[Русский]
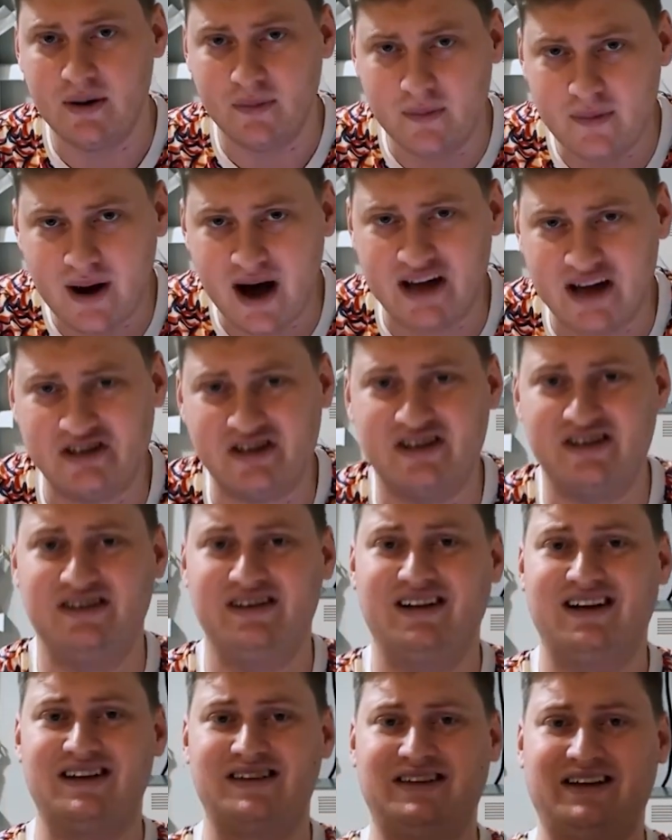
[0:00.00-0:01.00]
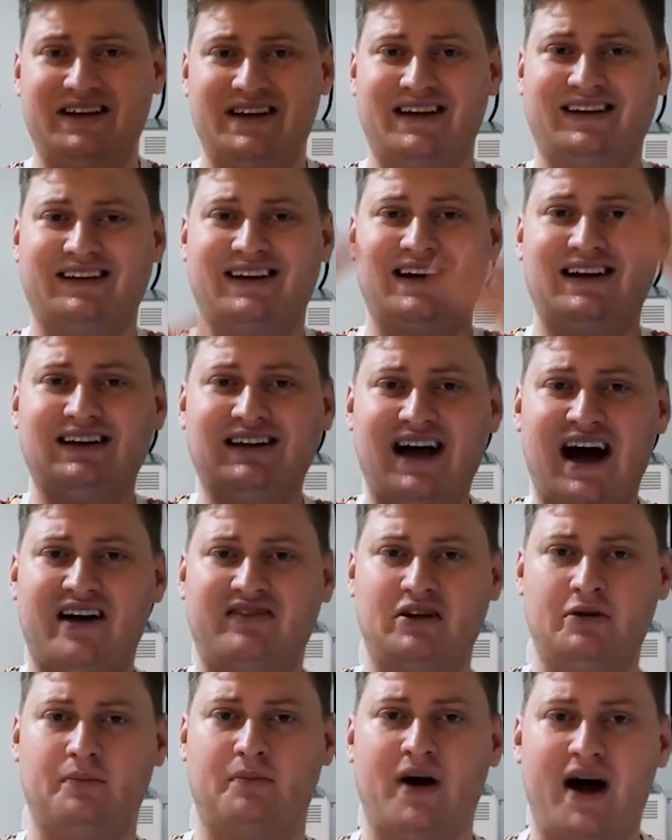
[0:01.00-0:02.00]
матч сделает Стагненко
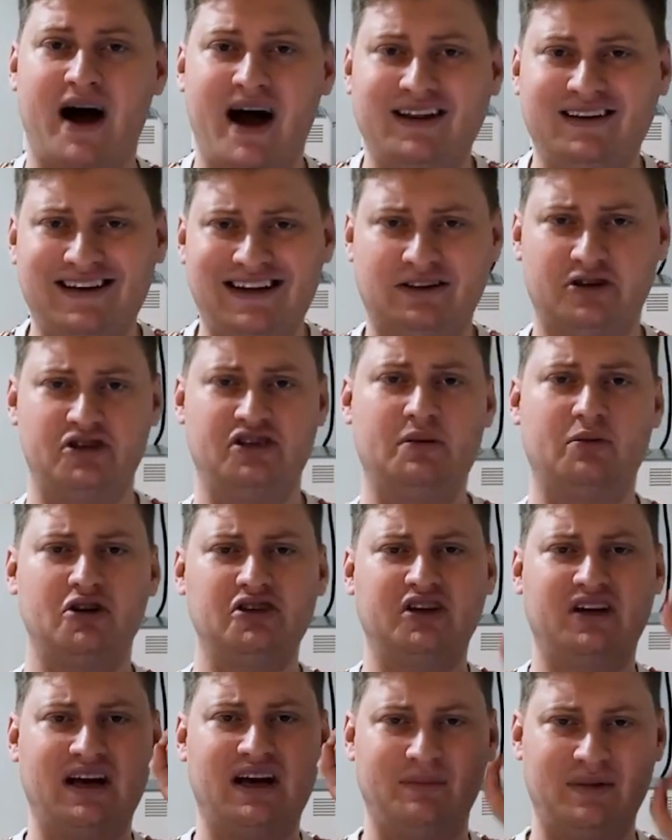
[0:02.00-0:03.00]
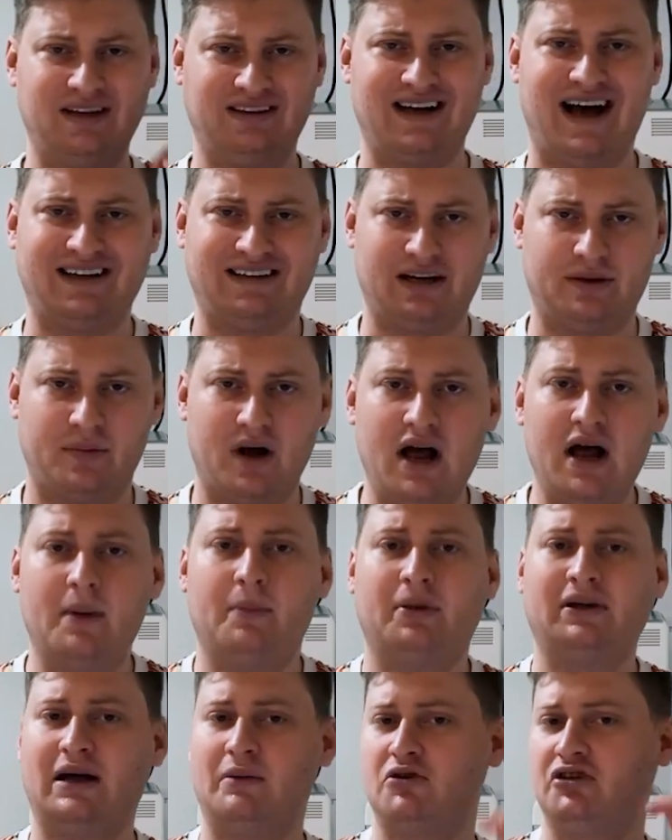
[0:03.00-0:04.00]
главным по Англии, то есть не просто комментатором,
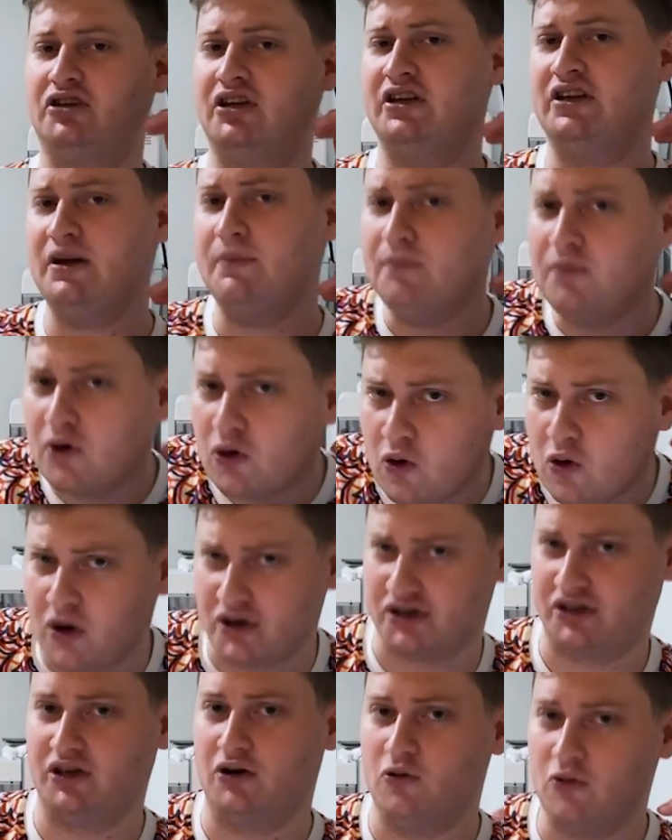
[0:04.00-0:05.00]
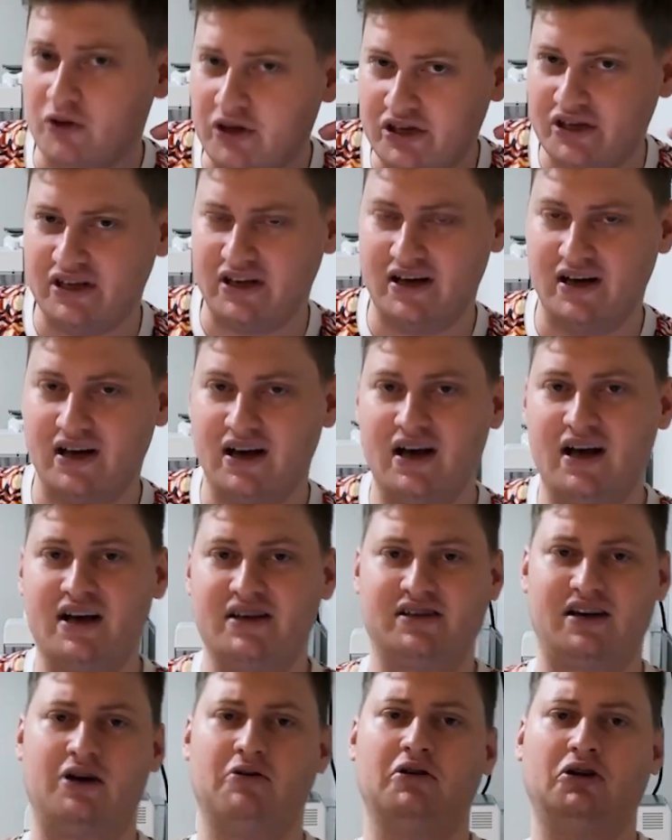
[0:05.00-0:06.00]
потому что не просто уйти
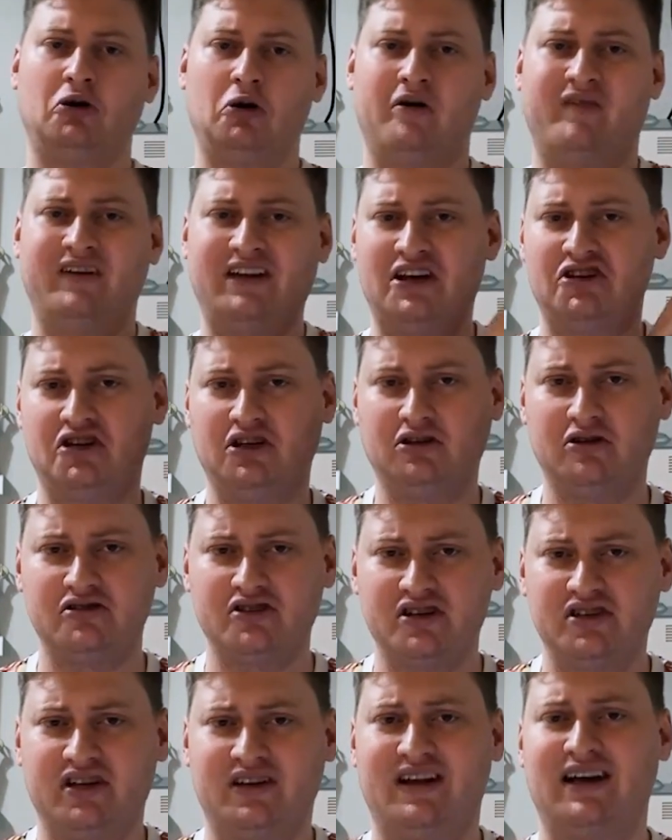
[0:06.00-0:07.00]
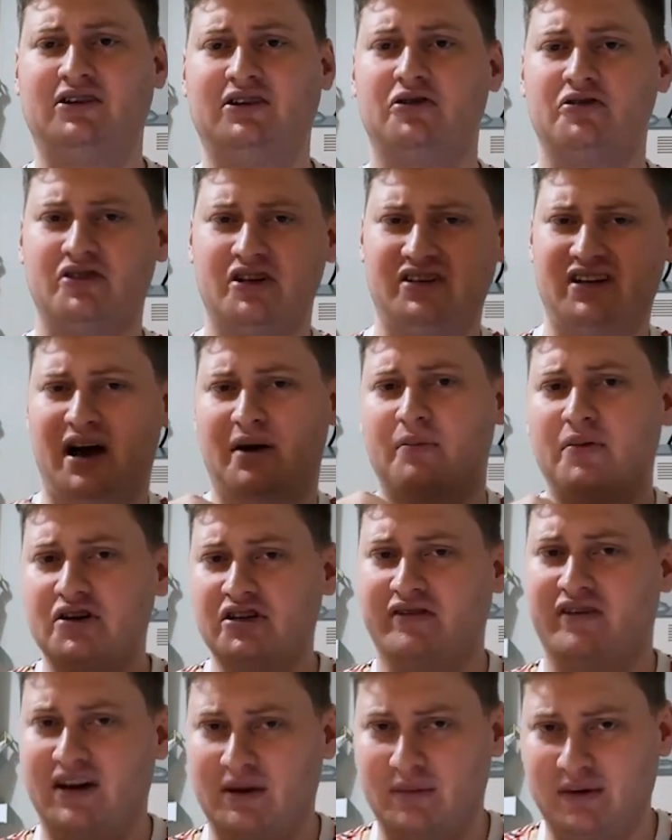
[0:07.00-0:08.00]
с какой-то руководящей должности, должности на должность
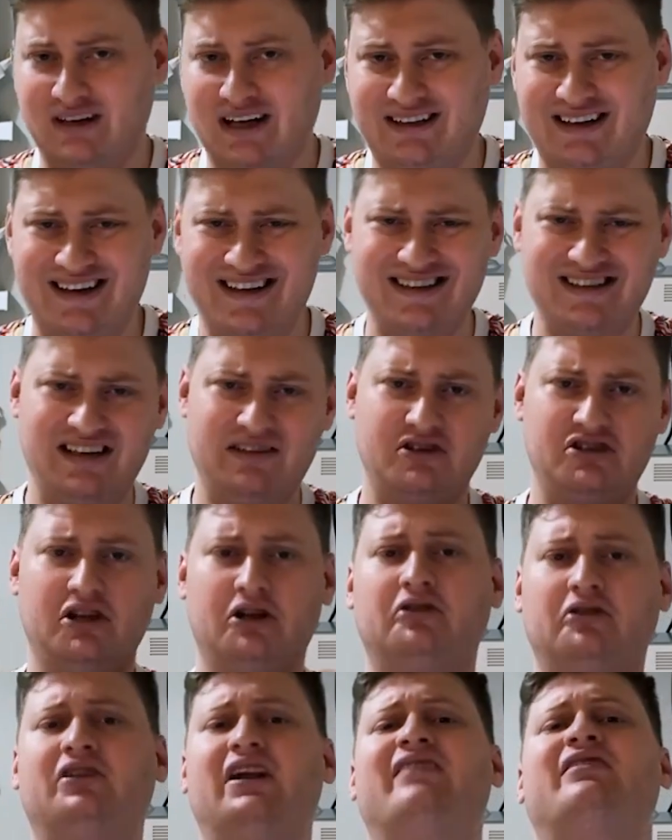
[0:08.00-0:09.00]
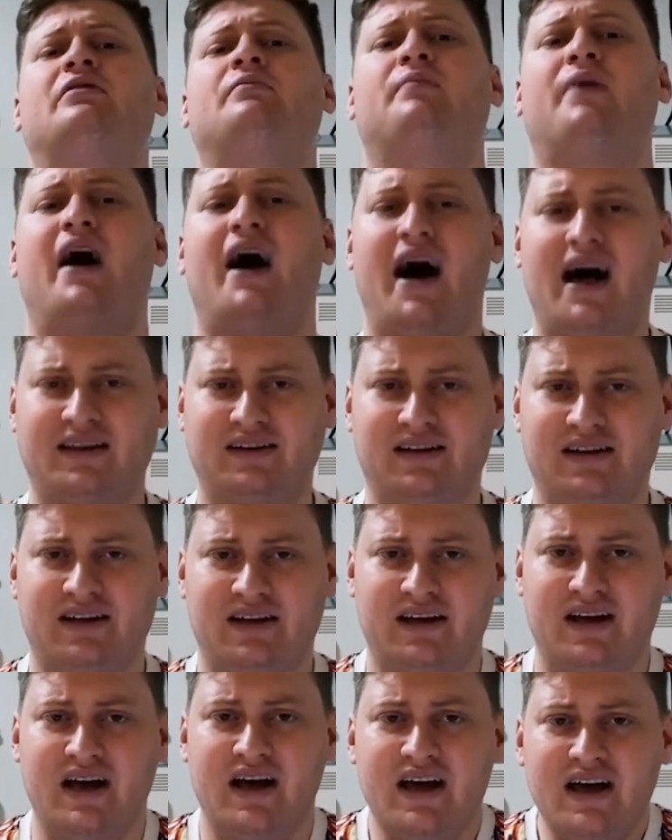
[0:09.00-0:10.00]
обычного комментатора. Если его сделать главным по
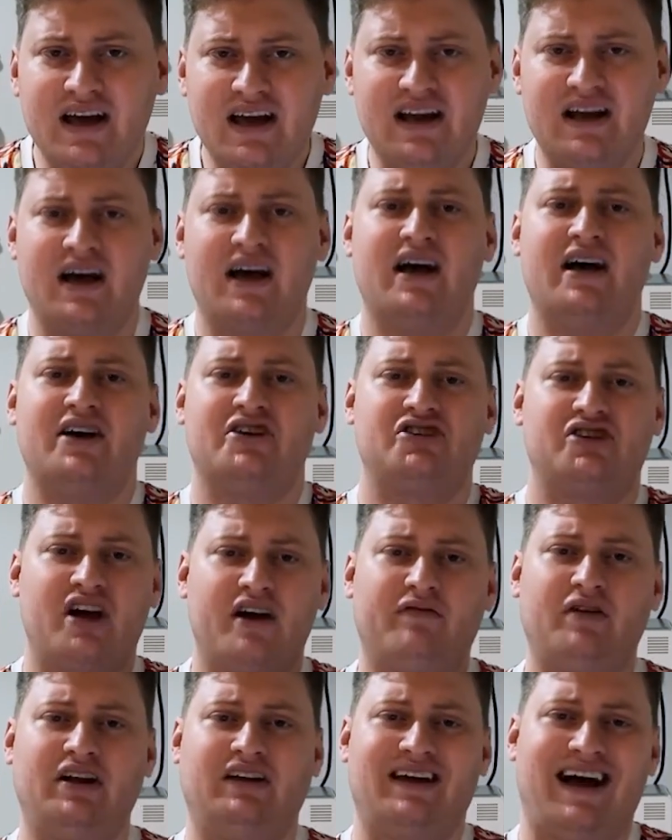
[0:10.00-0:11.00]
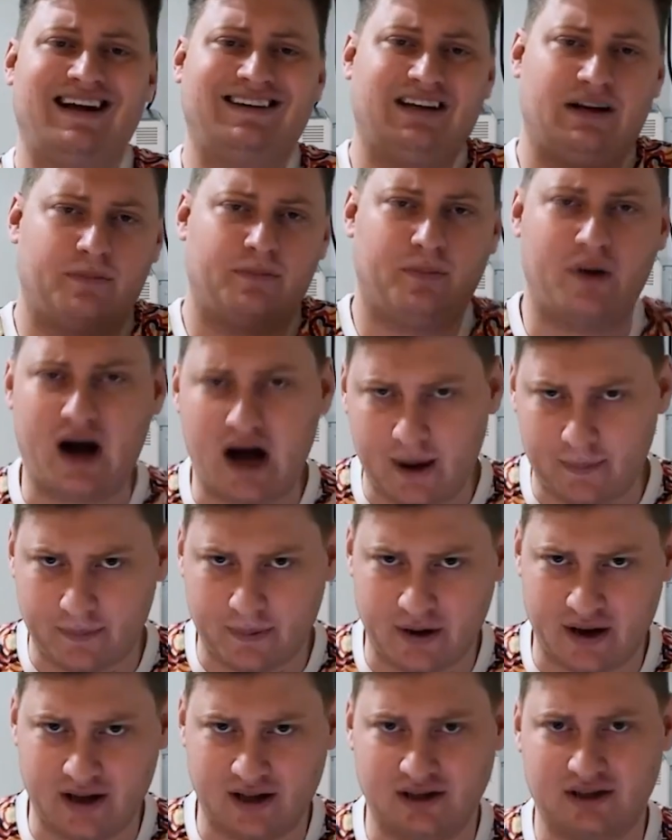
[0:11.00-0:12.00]
Англии или шеф-редактором по
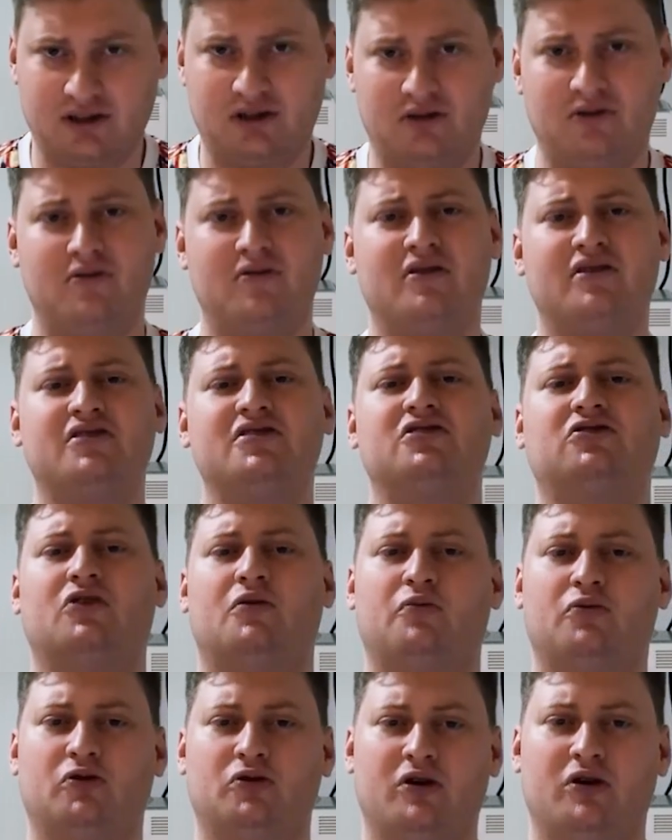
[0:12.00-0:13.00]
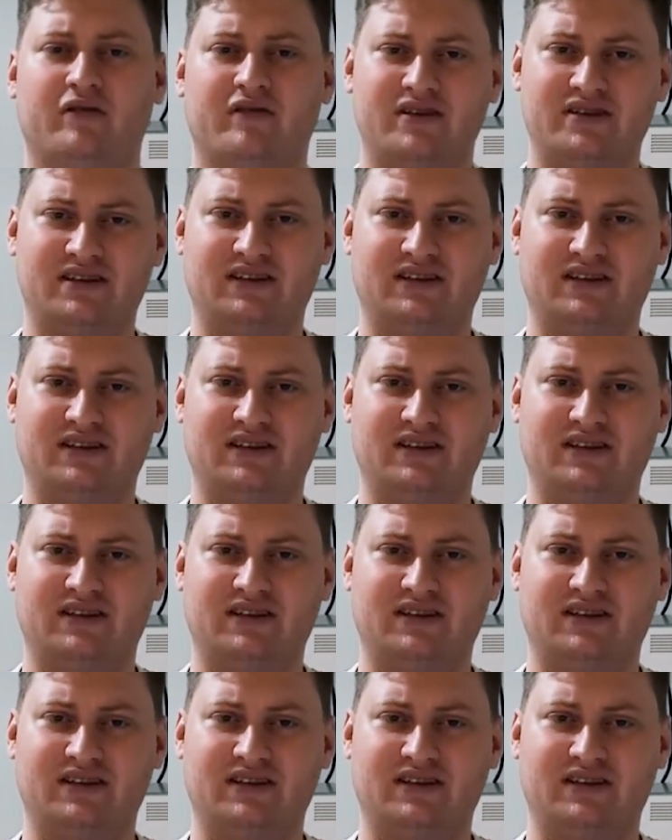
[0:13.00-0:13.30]
АПЛ, то он стопудово